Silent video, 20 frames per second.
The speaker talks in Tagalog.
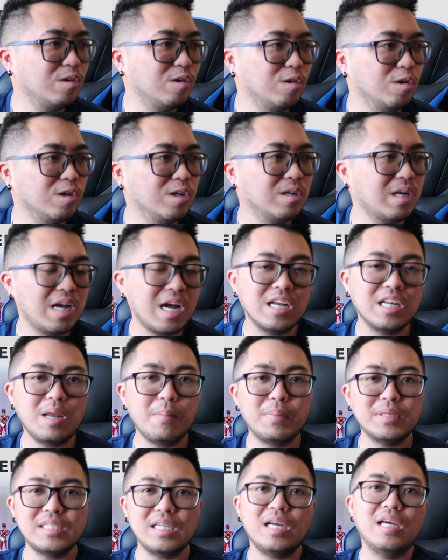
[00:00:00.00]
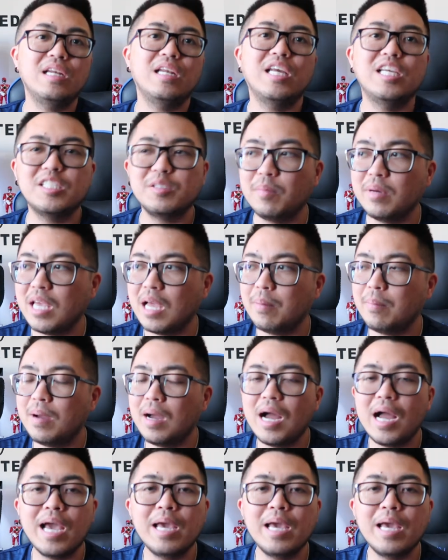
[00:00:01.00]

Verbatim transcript: yun or ang labas sa kanila is mayabang,